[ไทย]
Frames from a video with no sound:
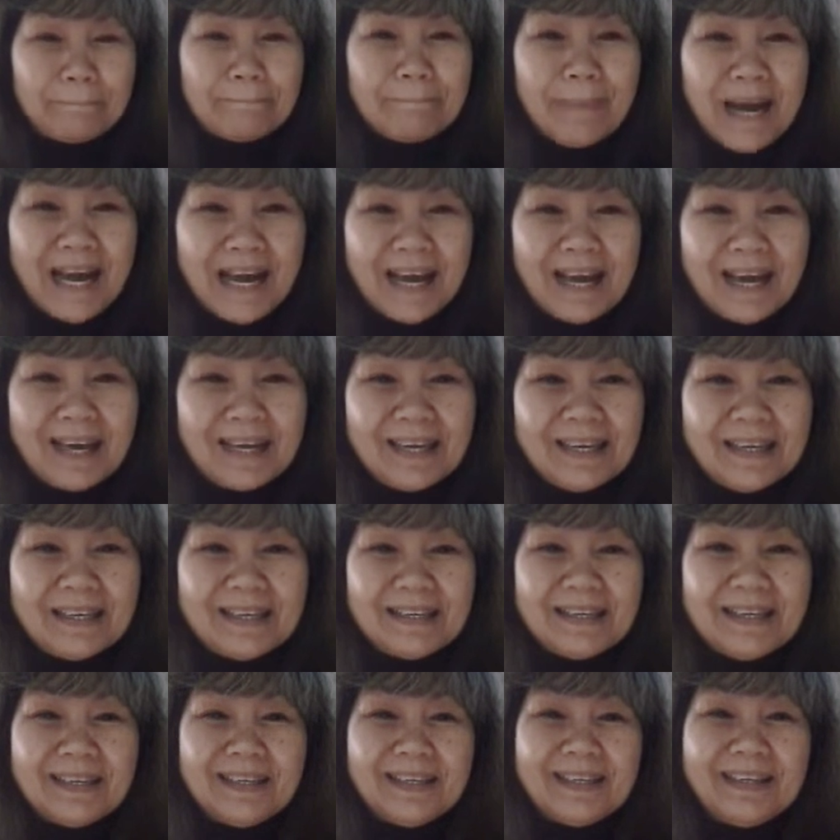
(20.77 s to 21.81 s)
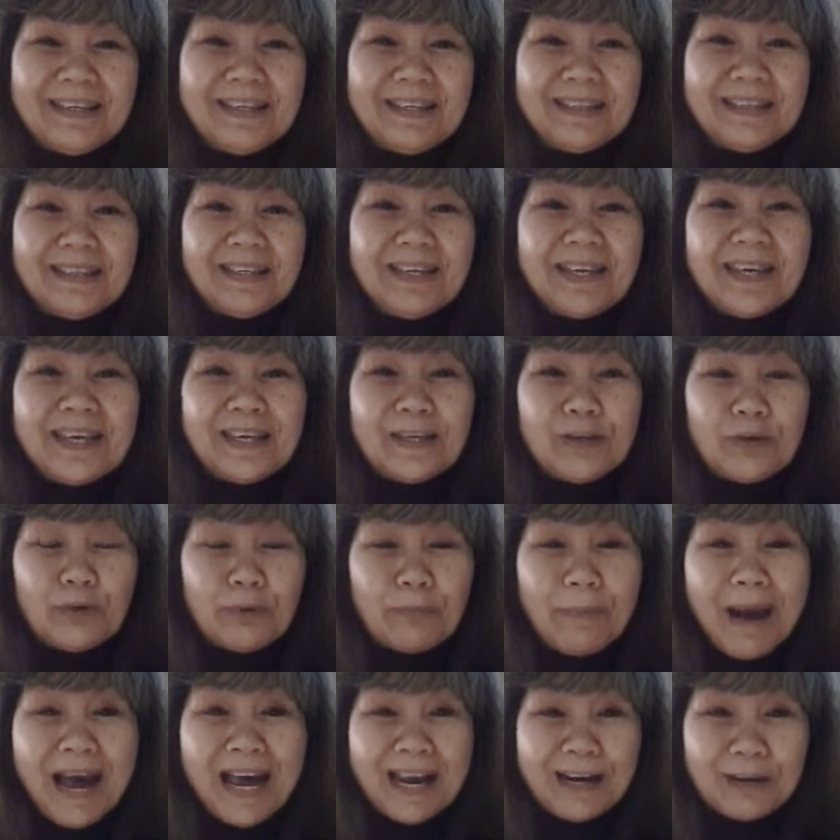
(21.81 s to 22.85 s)
ไม้ที่อ
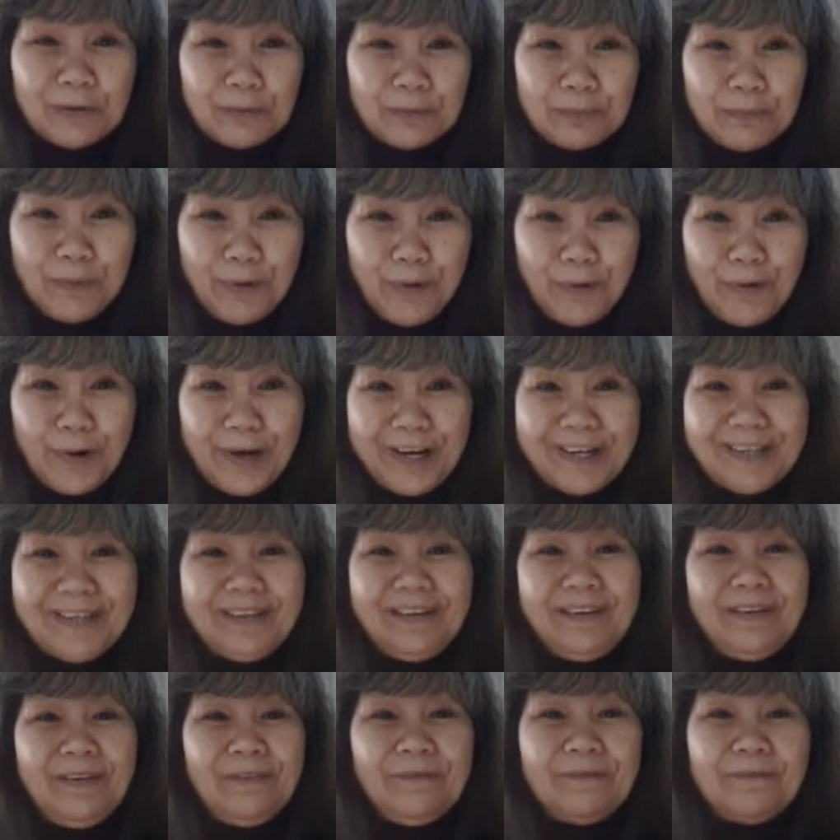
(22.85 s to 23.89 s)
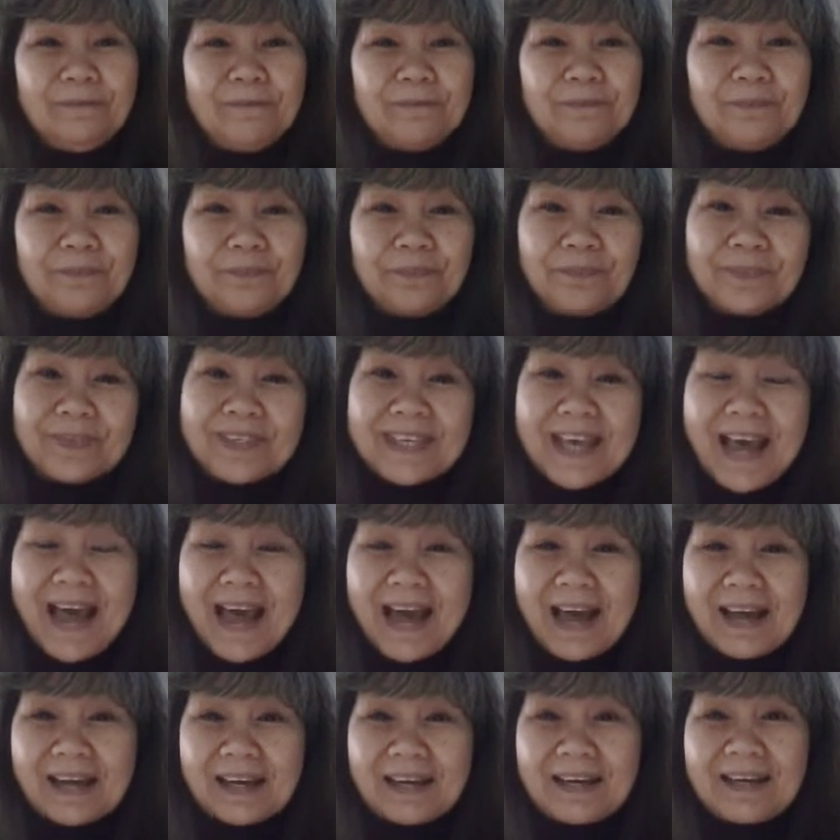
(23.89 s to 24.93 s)
ยู่บ้านลุงพล
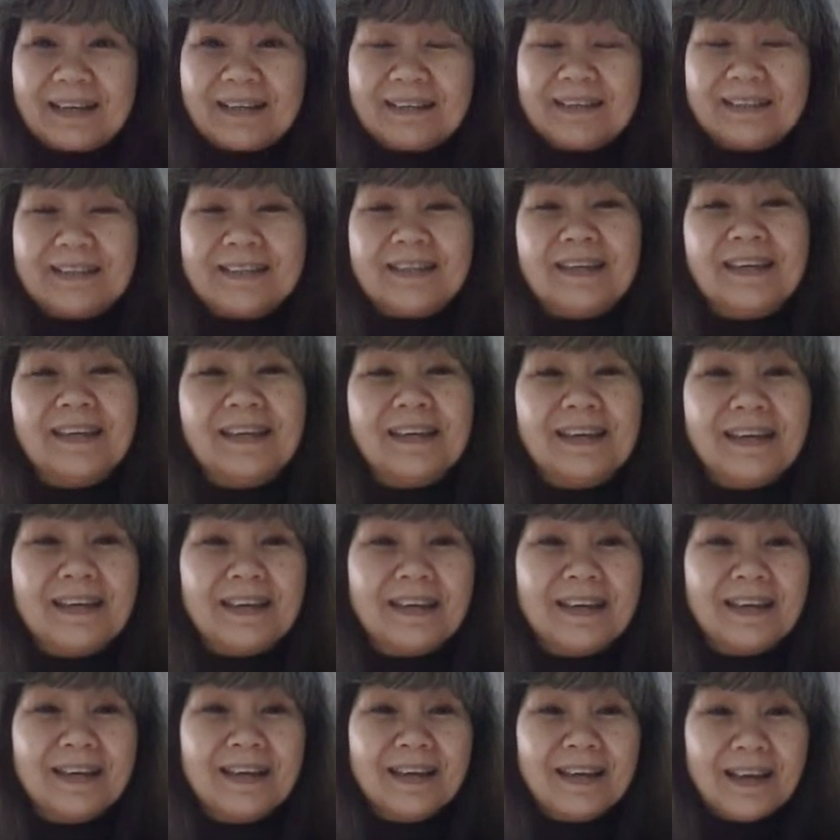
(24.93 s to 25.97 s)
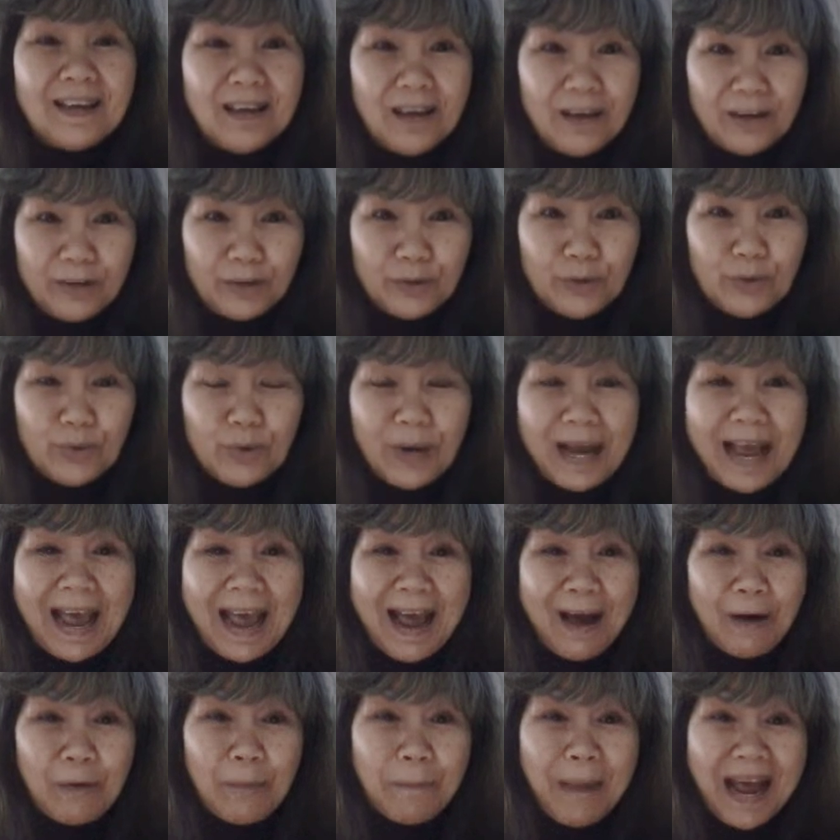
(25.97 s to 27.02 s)
จากที่ดู
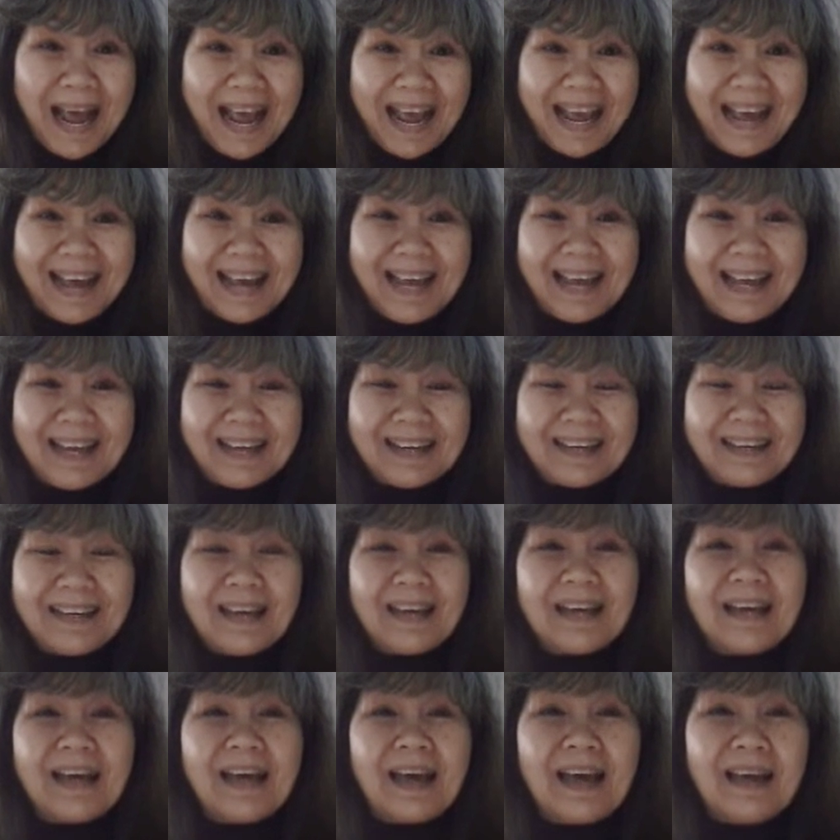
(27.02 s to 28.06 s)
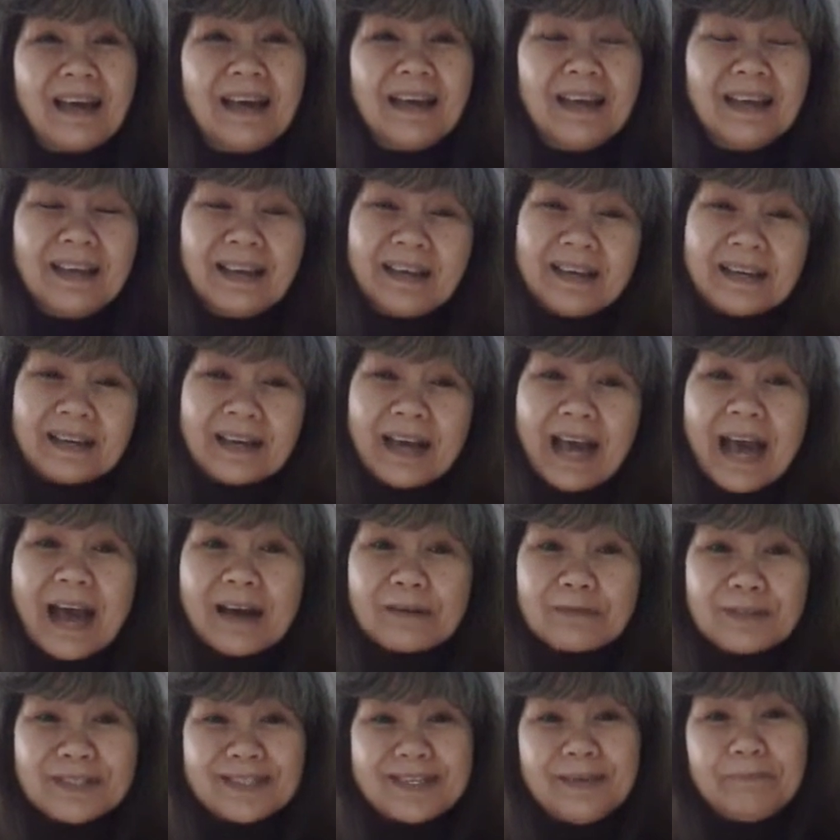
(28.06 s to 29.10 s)
ข่าวมานะคะ
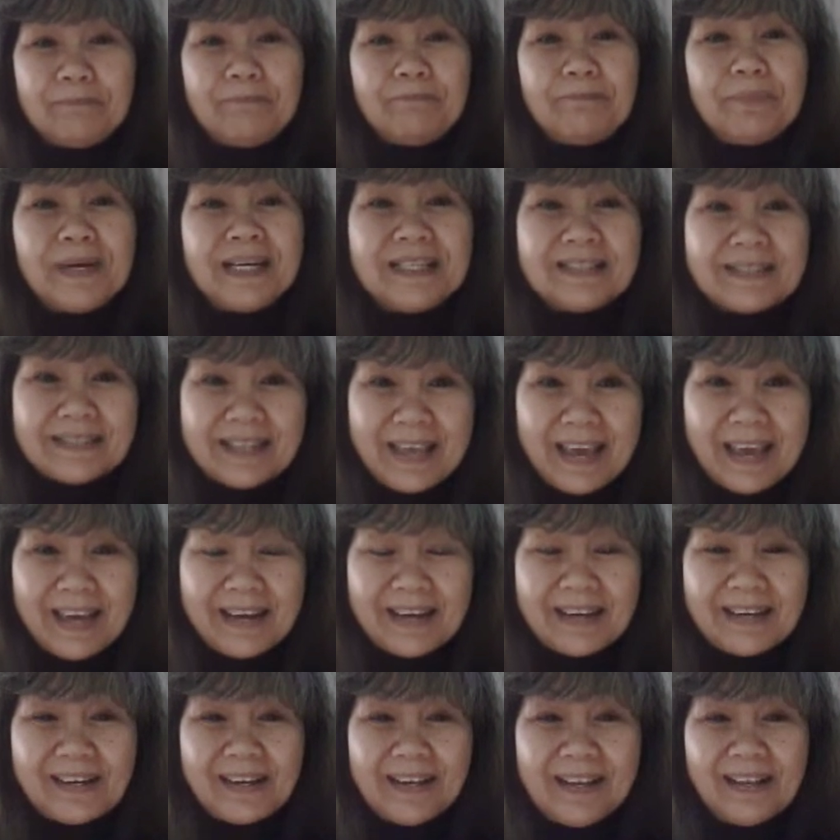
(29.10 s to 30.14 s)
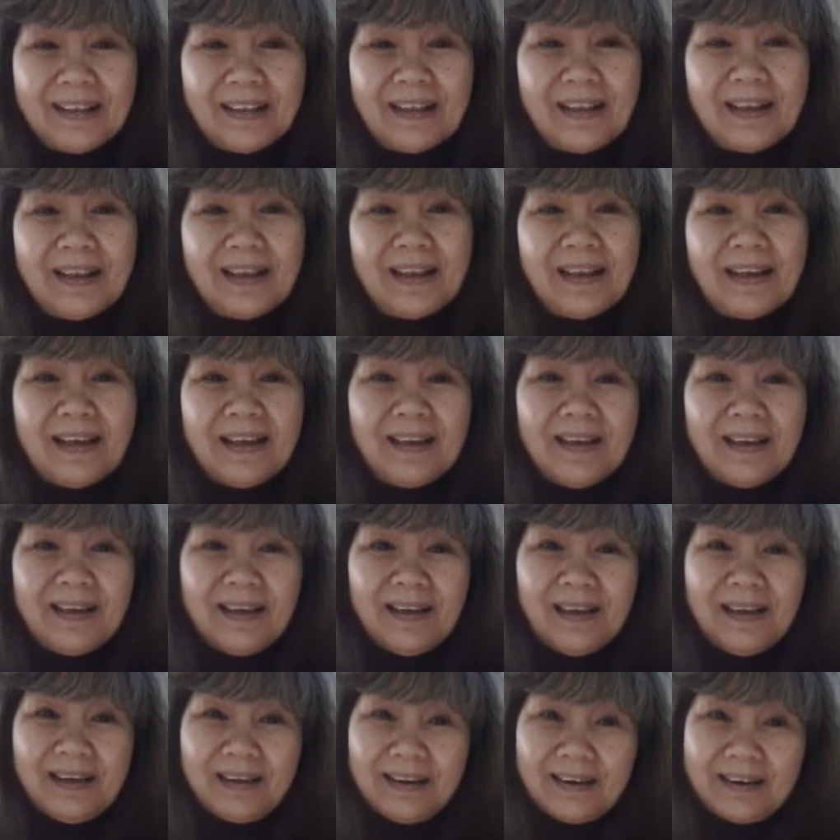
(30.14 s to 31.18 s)

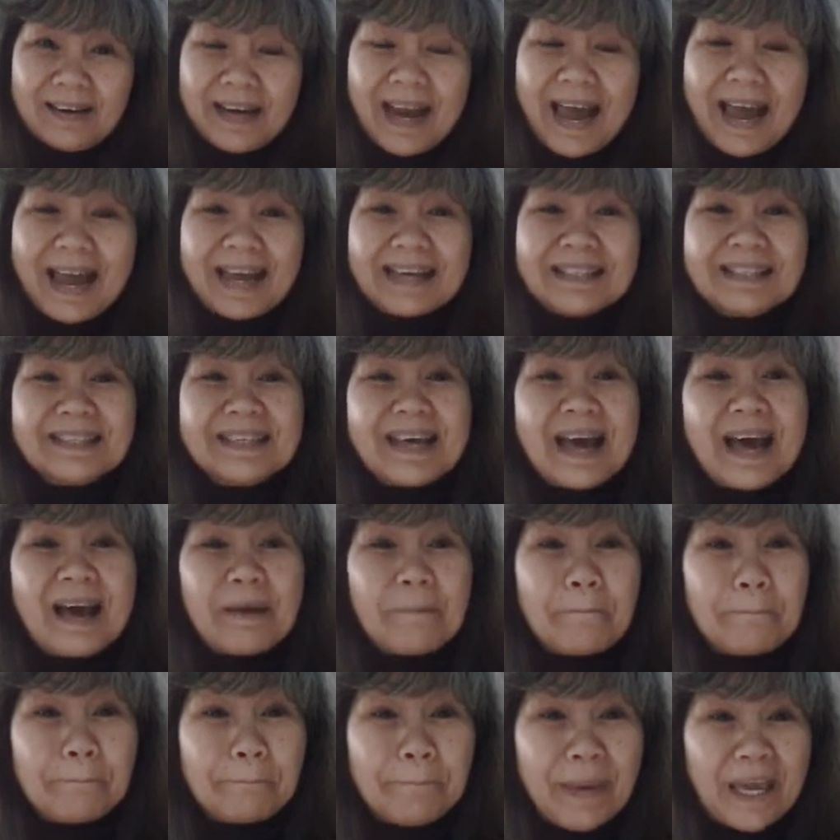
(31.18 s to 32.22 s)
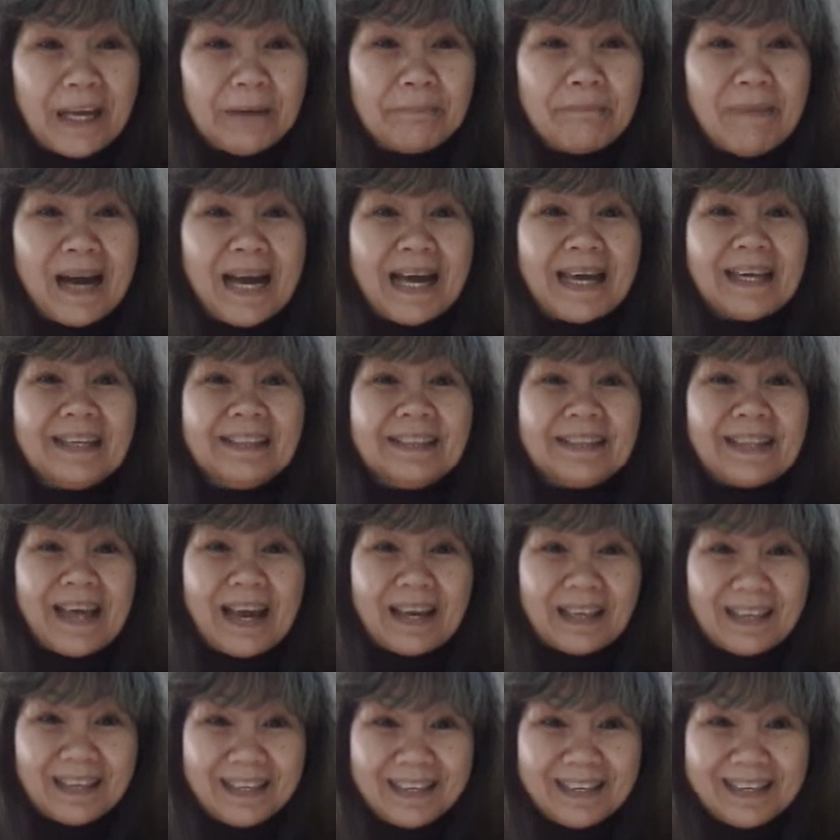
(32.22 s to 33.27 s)
90%น่าจะเป็นไม้ตะ
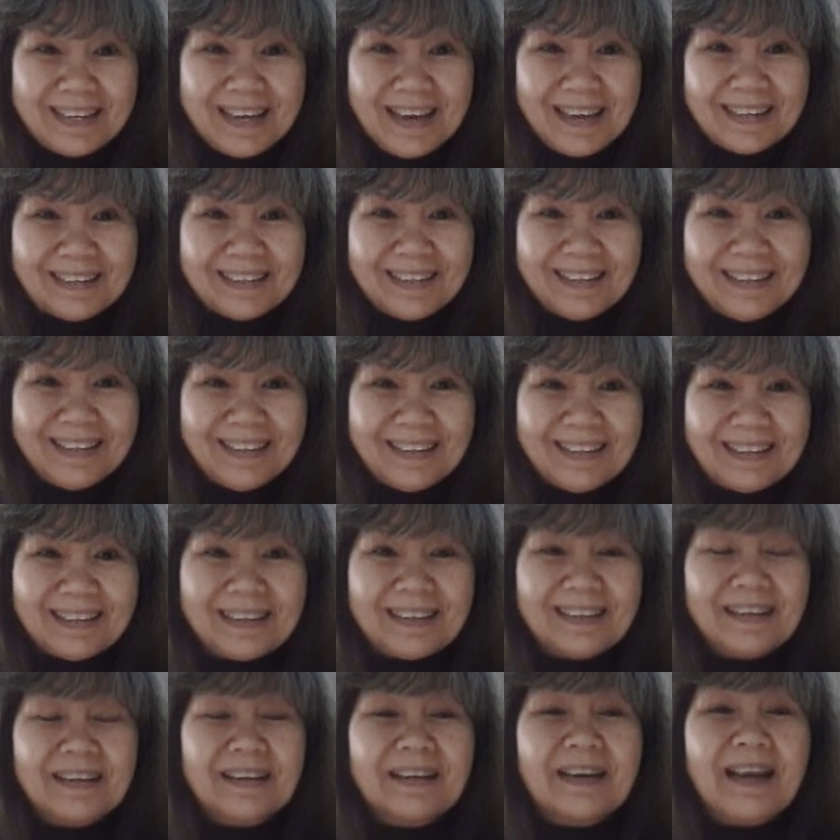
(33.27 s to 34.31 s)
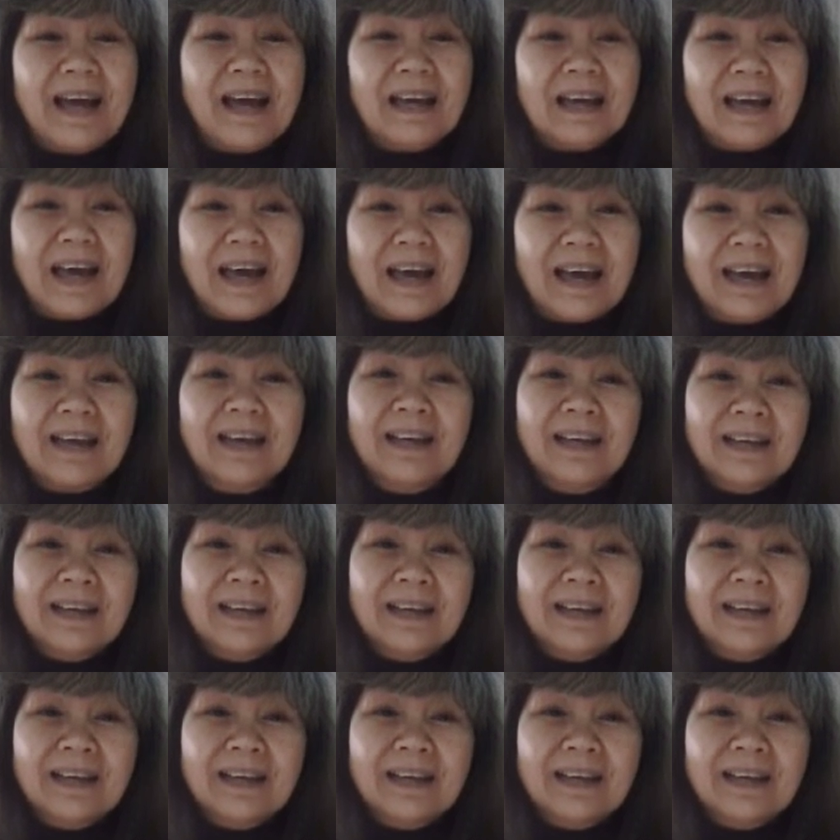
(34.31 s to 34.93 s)
เคียนนะคะ